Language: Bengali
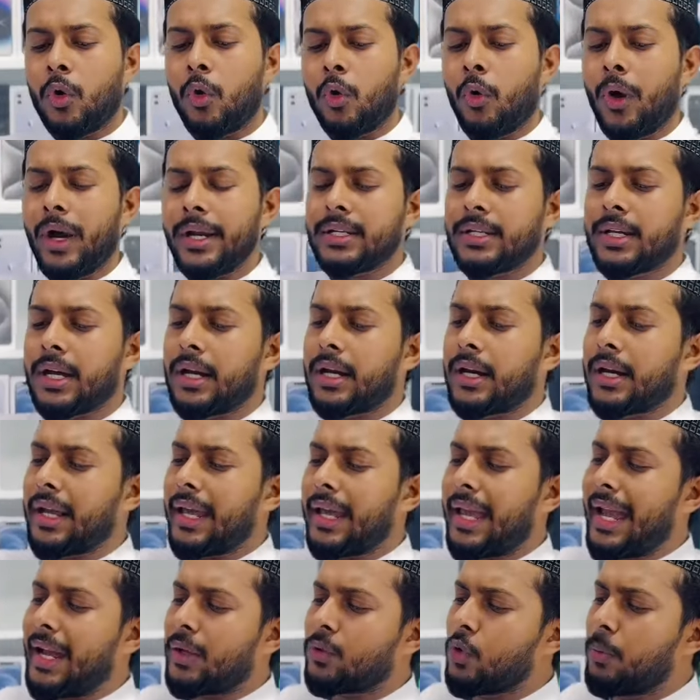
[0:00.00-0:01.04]
হোয়াইট কালার
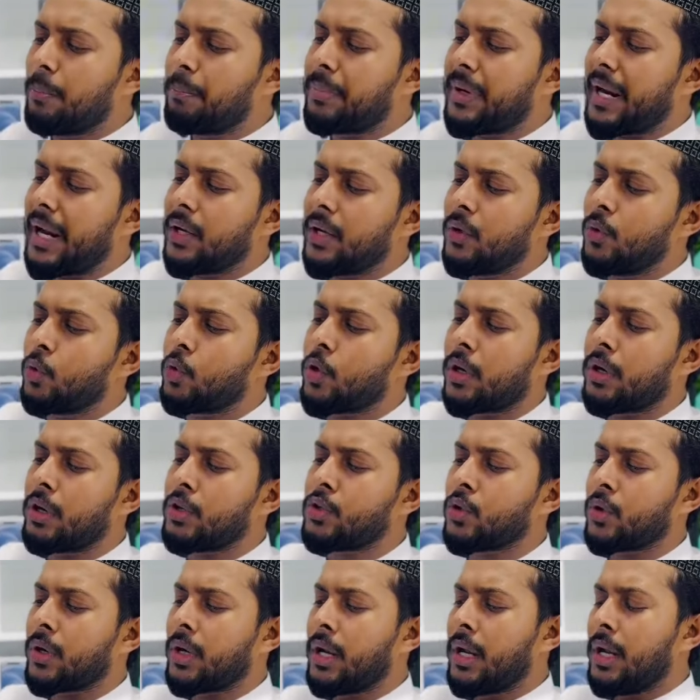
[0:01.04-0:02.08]
একদম ব্র্যান্ড নিউ
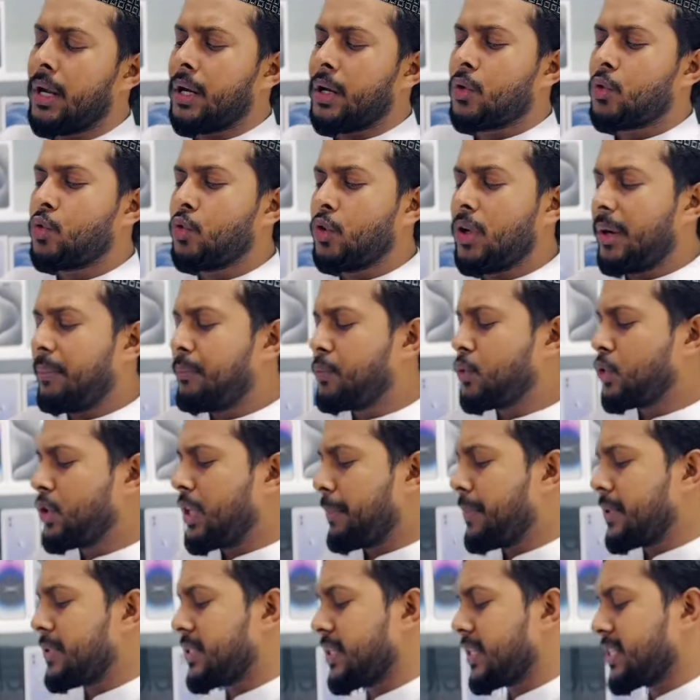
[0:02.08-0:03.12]
কন্ডিশন টুয়েলভ যদি
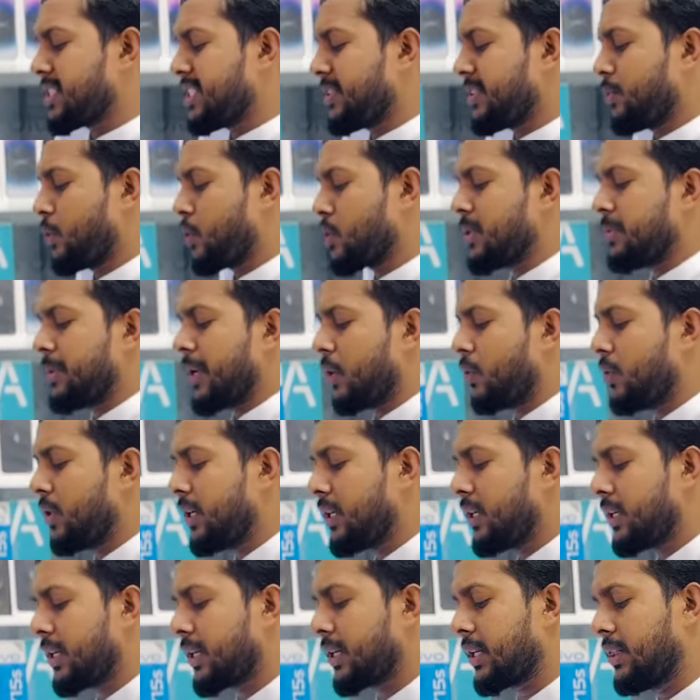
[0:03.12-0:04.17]
আপনি সিক্সটি ফোর জিবি এখন
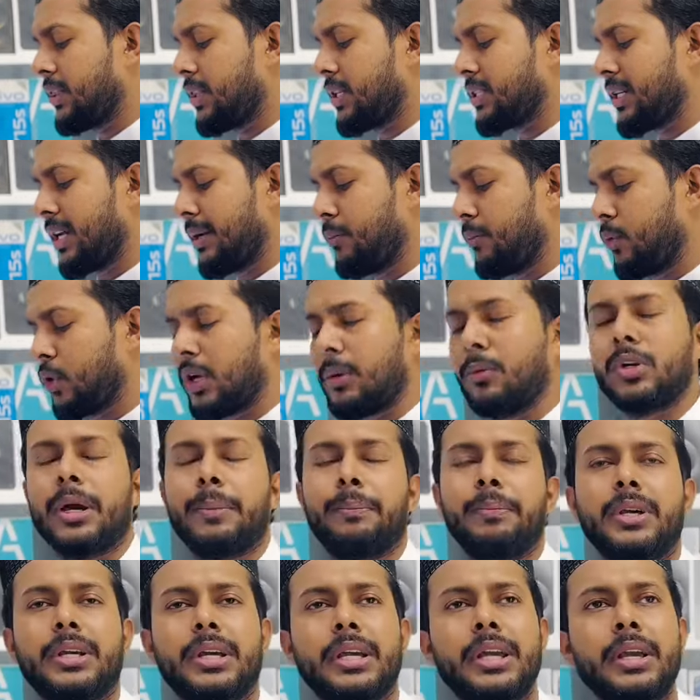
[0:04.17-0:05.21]
ইনটেক কিনতে চান মোটামুটি
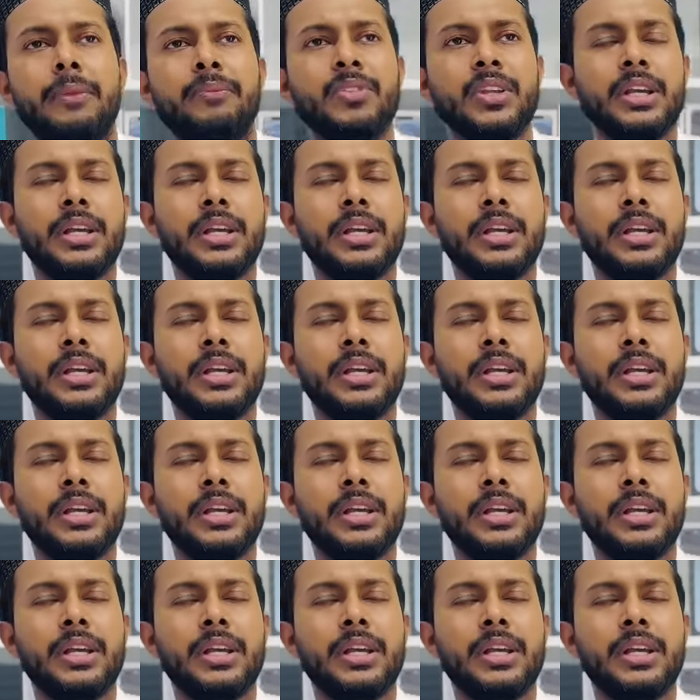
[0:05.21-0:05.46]
আপনাকে